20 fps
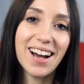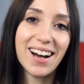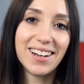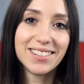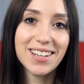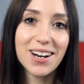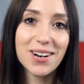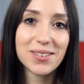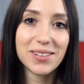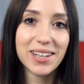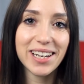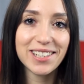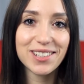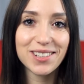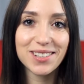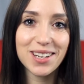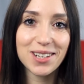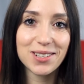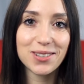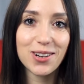ja, darum geht
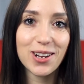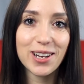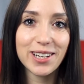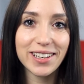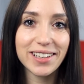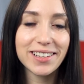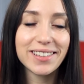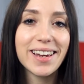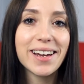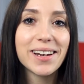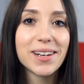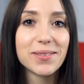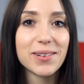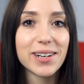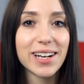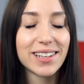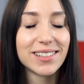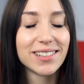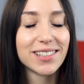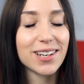es natürlich. Ich denke,
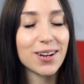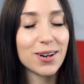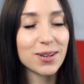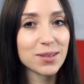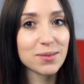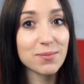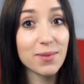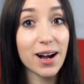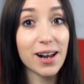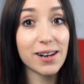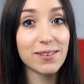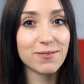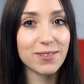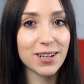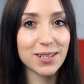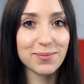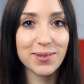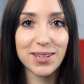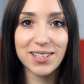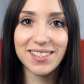man kann sich ausmalen,
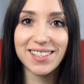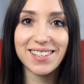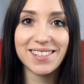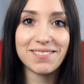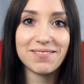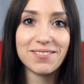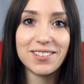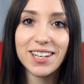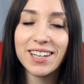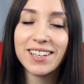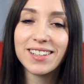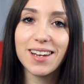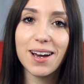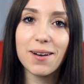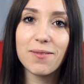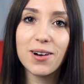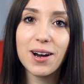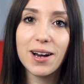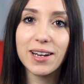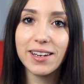was passieren wird.
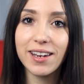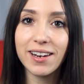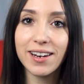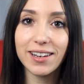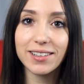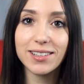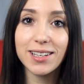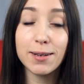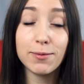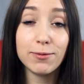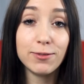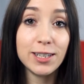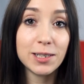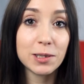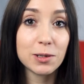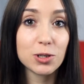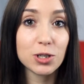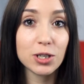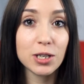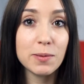Aber je nachdem, wie
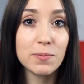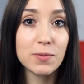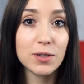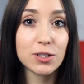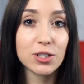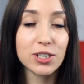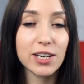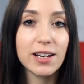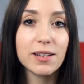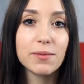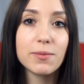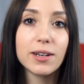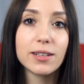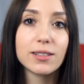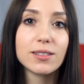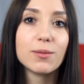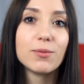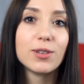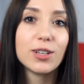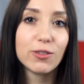es geschrieben ist, stelle ich mir
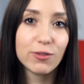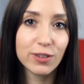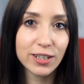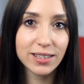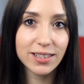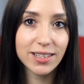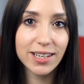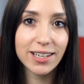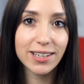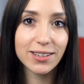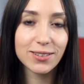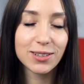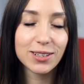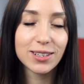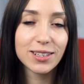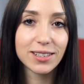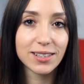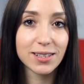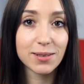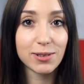das ziemlich witzig
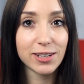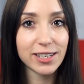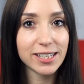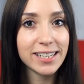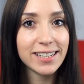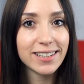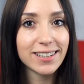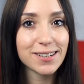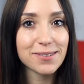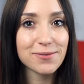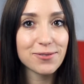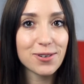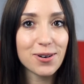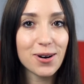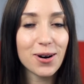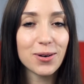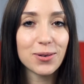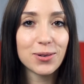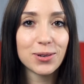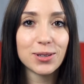und ziemlich niedlich
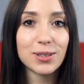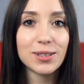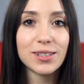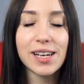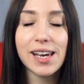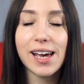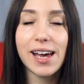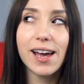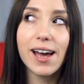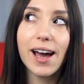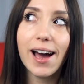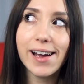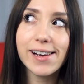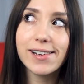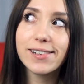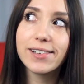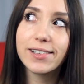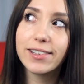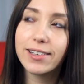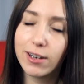vor und
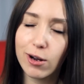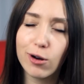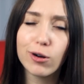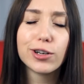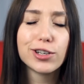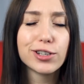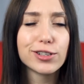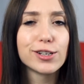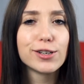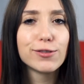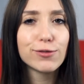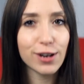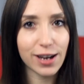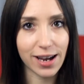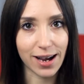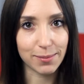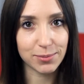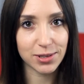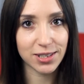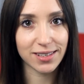eigentlich genau richtig für
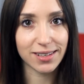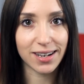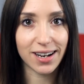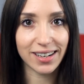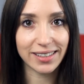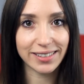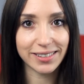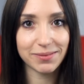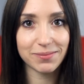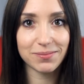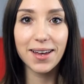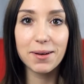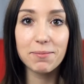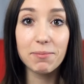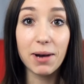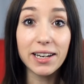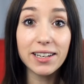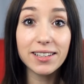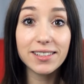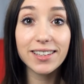Herbsttage.
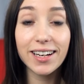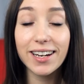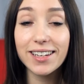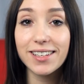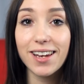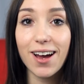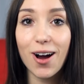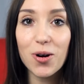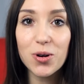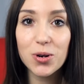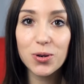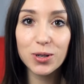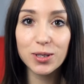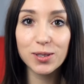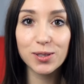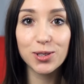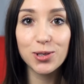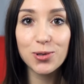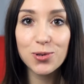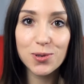Meine dritte
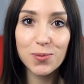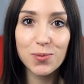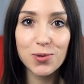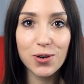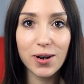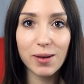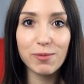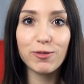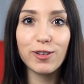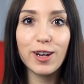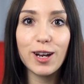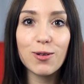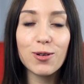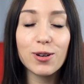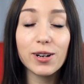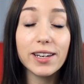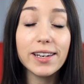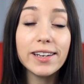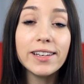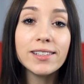
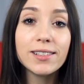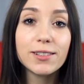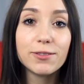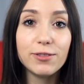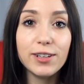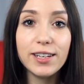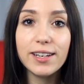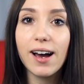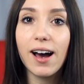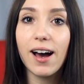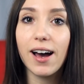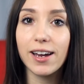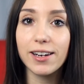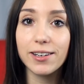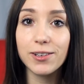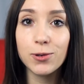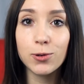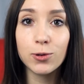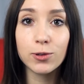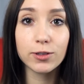August-Jugendbuchempfehlung ist wieder
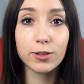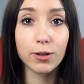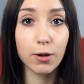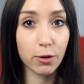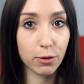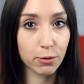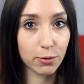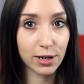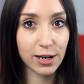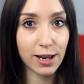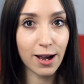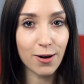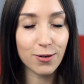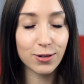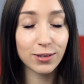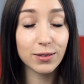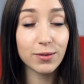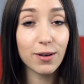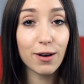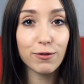ein
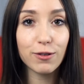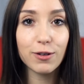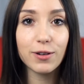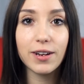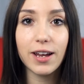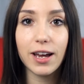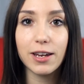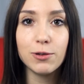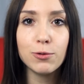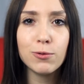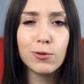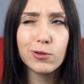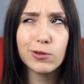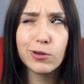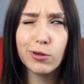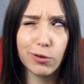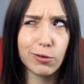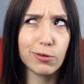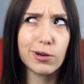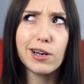Jugendthriller. Und zwar von der
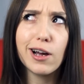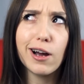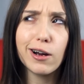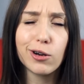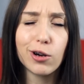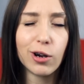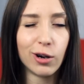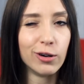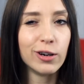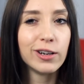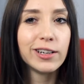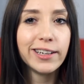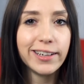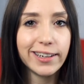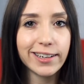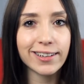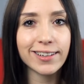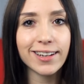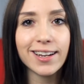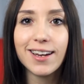
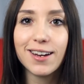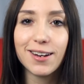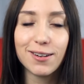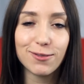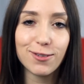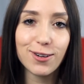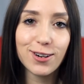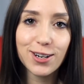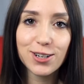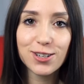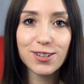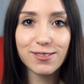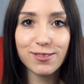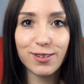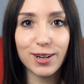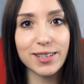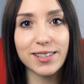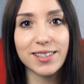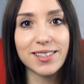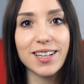Jugendthriller-Königin, würde ich schon
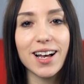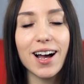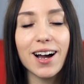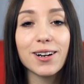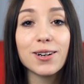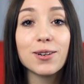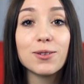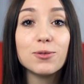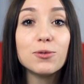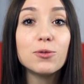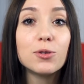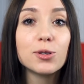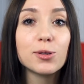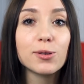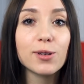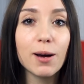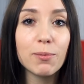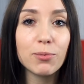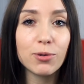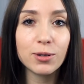fast sagen,
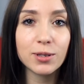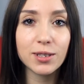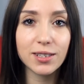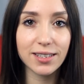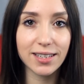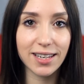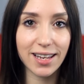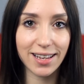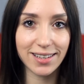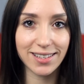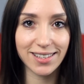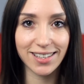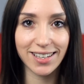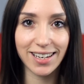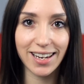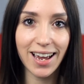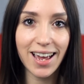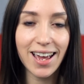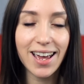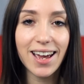Ursula
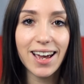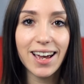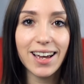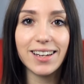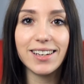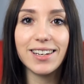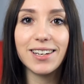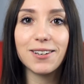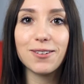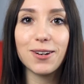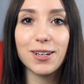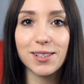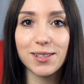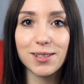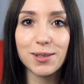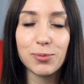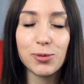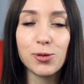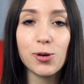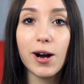Prozinanski. Ihr
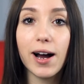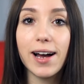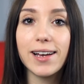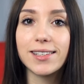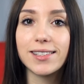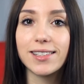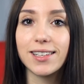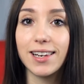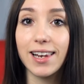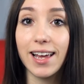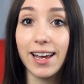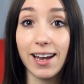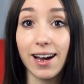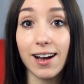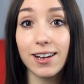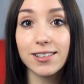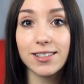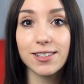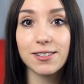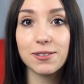neuestes Buch heißt
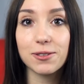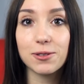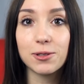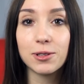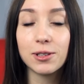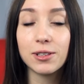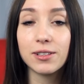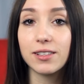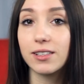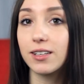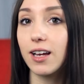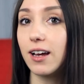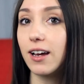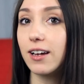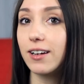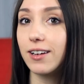Layers und